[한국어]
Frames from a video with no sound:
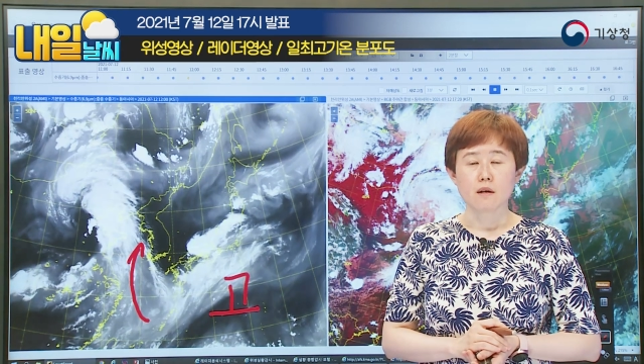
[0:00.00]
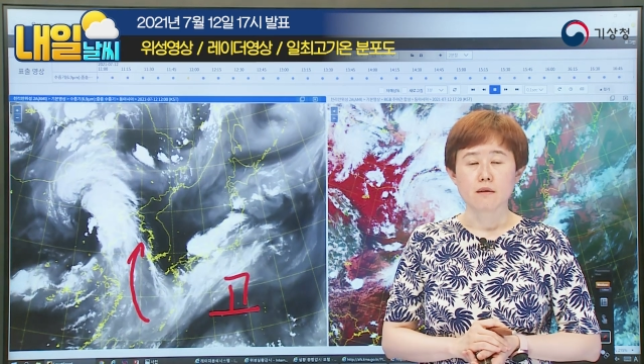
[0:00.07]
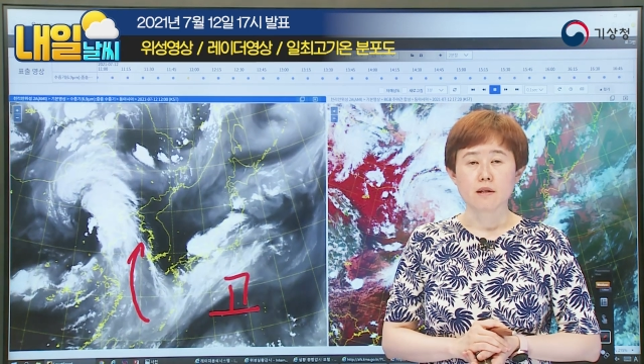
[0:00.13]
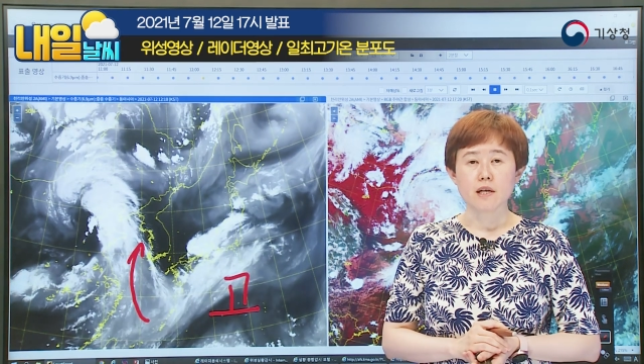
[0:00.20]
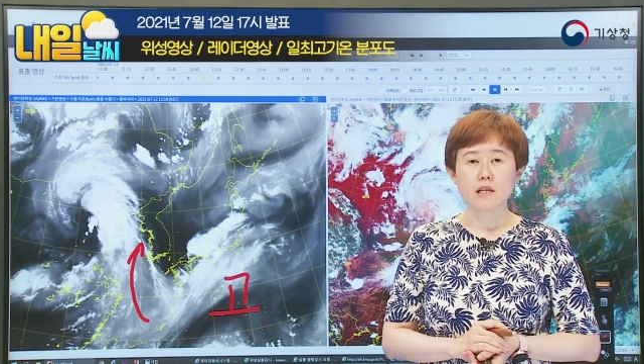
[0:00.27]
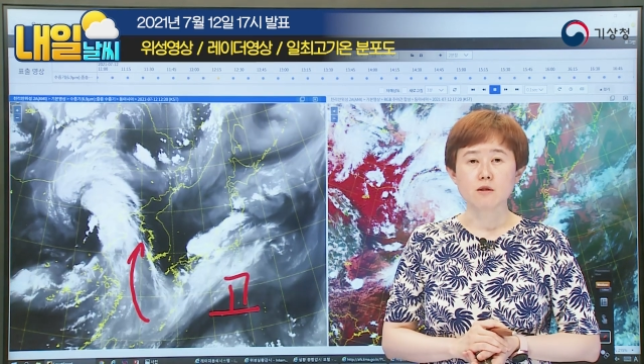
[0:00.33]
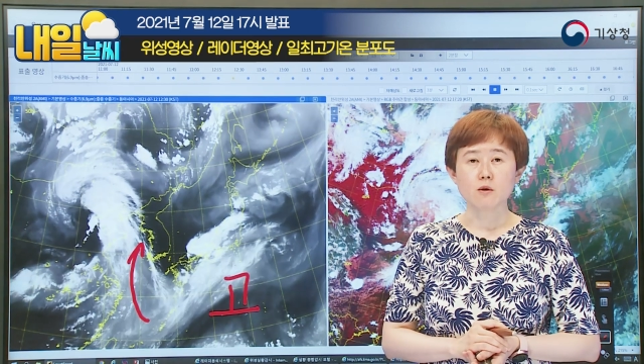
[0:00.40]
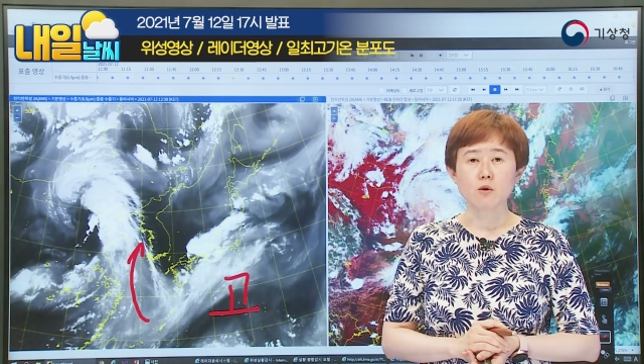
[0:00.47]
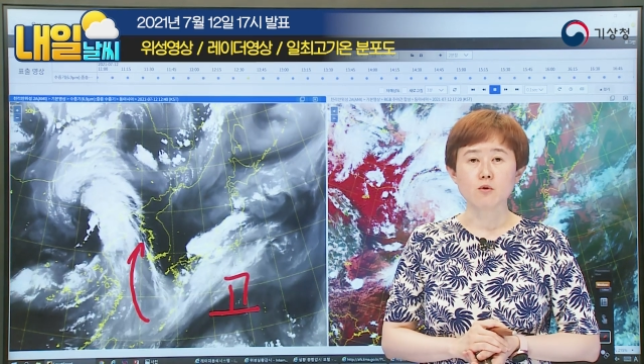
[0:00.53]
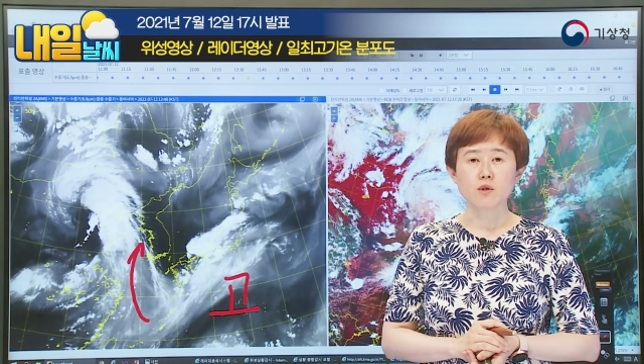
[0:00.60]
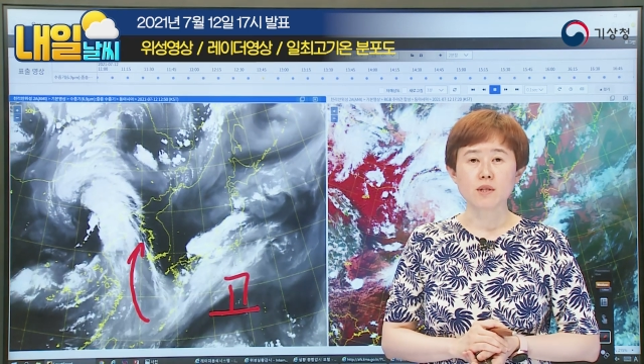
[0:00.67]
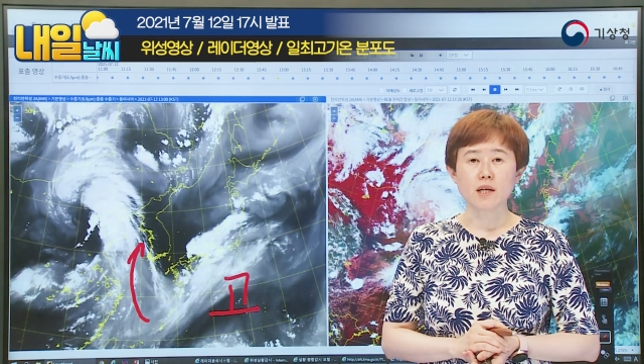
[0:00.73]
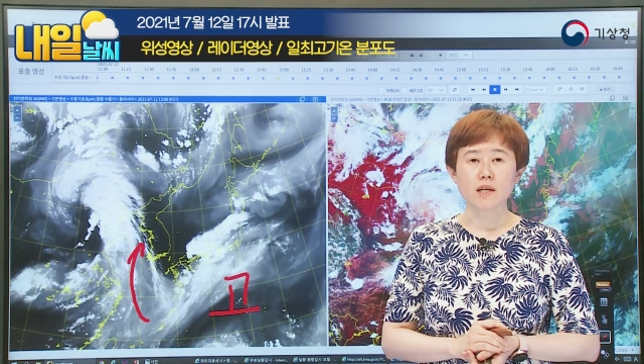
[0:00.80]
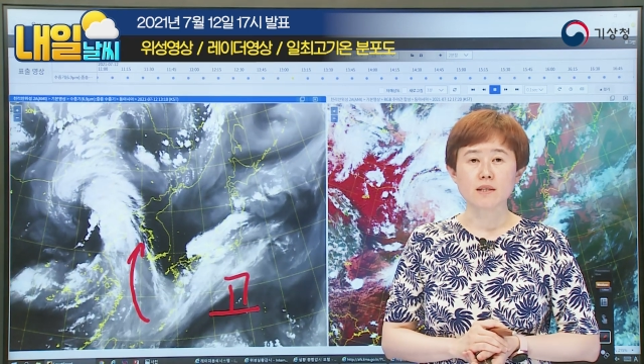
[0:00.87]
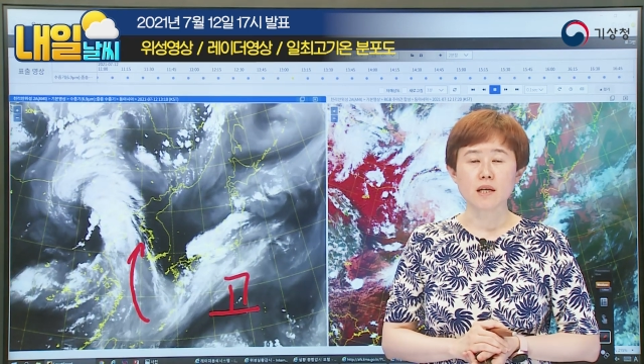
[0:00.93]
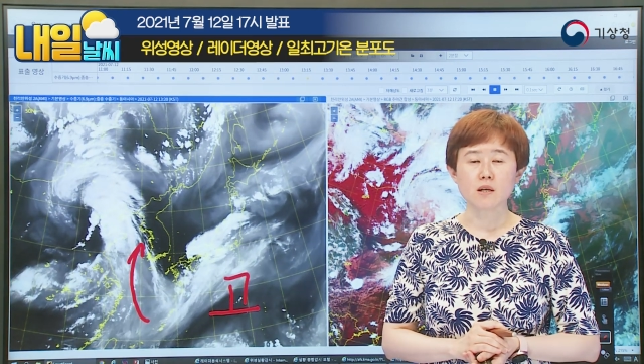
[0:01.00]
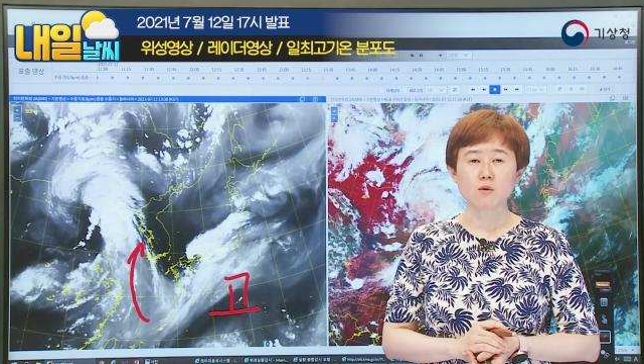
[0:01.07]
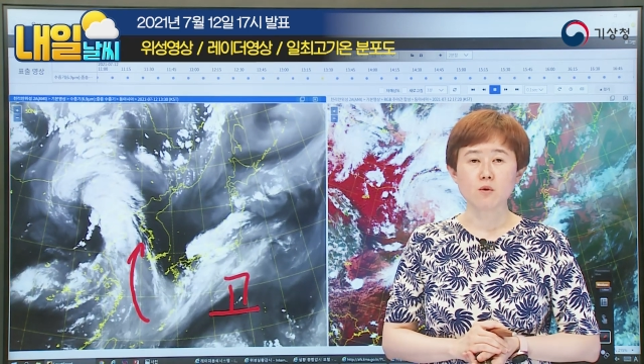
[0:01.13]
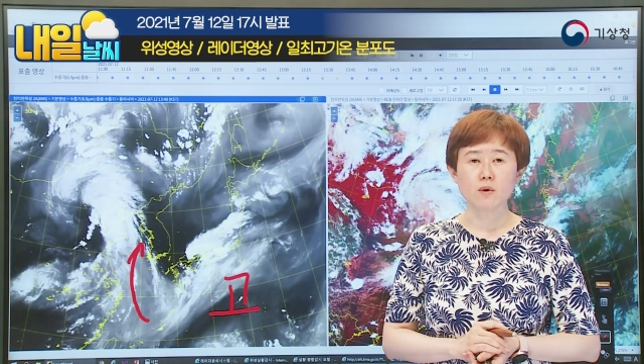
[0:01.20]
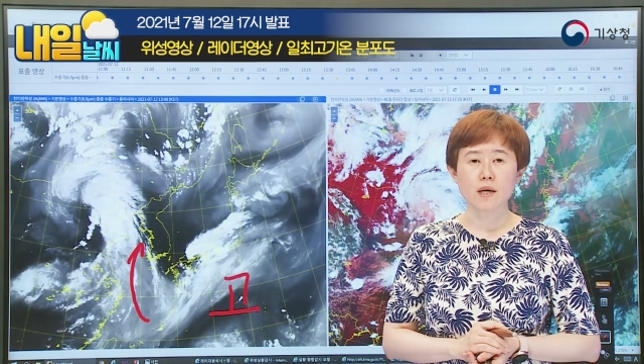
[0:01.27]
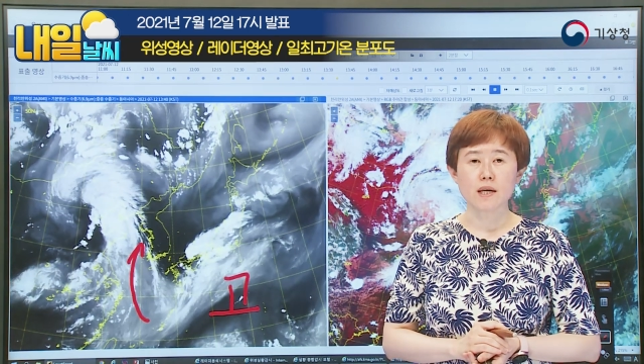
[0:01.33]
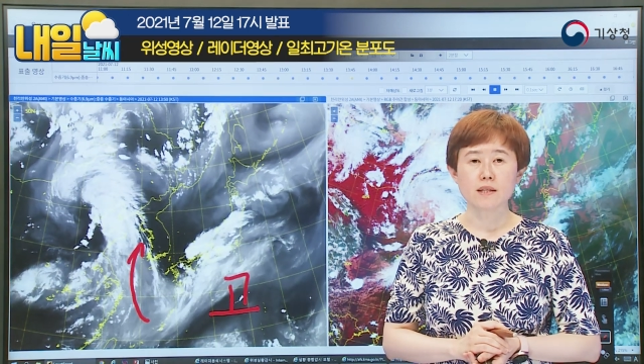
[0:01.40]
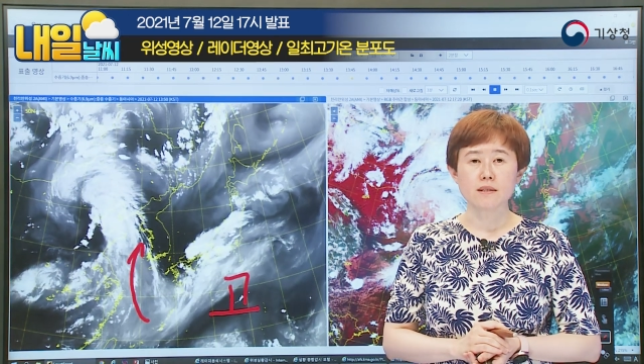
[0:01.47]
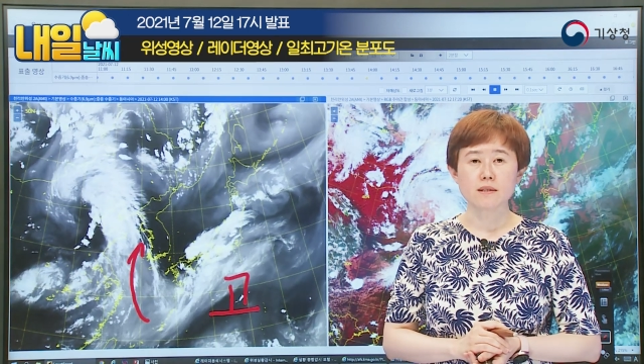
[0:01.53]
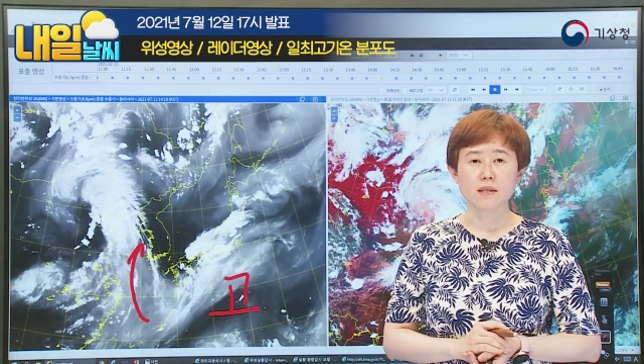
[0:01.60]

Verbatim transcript: 내일도 우리나라 상공엔